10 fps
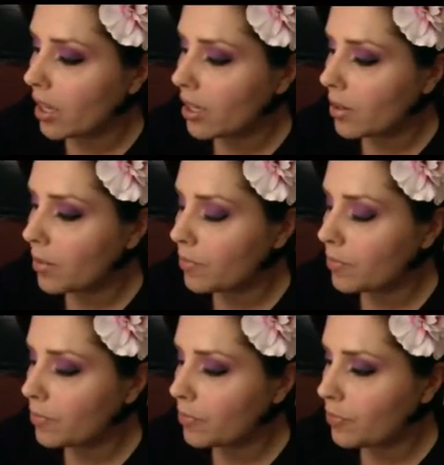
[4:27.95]

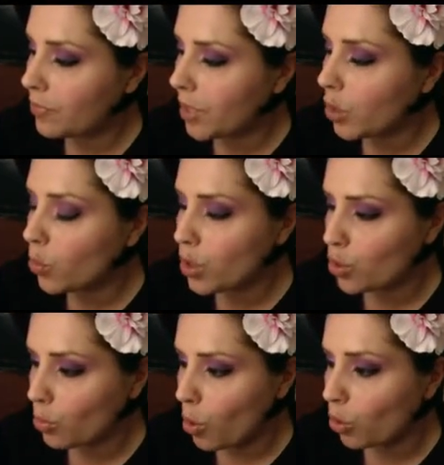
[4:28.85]
ehm, in
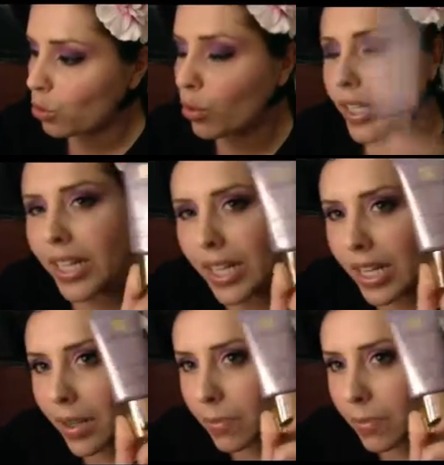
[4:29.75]
questo modo Il,